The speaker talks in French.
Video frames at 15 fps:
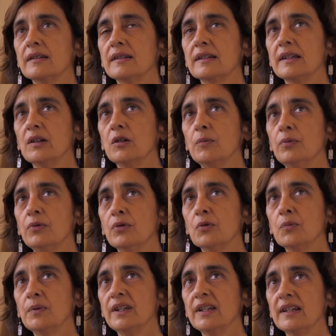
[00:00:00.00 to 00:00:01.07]
Ce qui est le plus
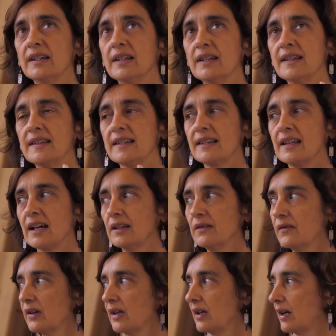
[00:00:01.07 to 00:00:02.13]
compliqué, c'est
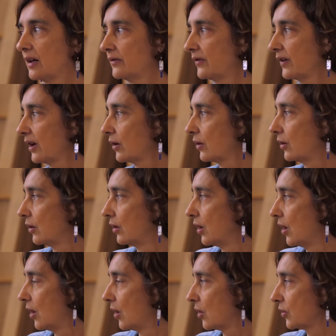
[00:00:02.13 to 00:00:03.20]
d'arriver à faire euh,
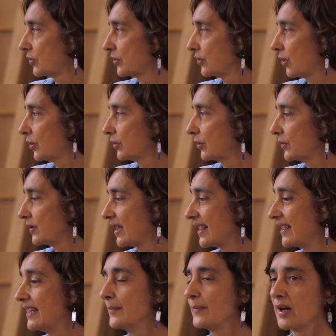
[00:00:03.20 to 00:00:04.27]
en sorte que
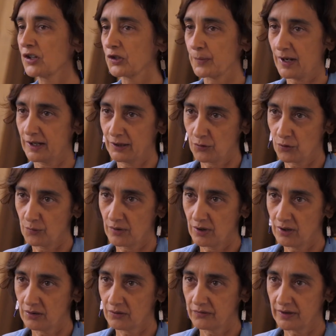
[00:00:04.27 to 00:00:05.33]
cette démarche par les
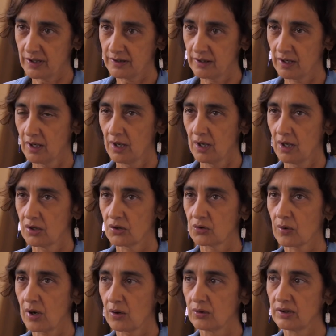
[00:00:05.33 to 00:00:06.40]
communs, en fait,
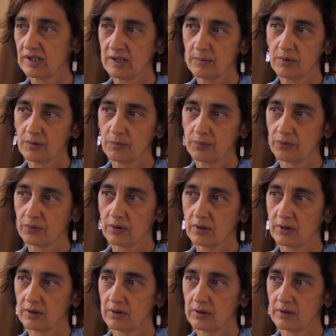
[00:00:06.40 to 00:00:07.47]
soit audible pour
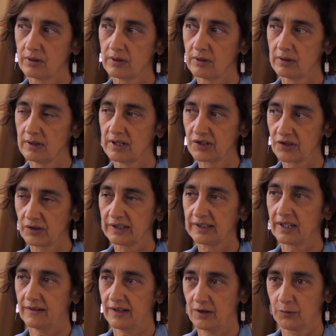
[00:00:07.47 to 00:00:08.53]
euh, les gens qui
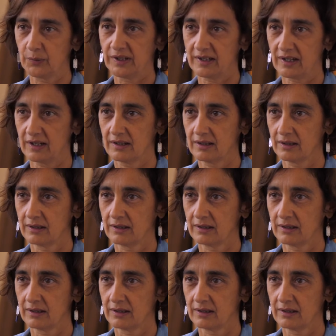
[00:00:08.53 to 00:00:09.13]
travaillent à l'hôpital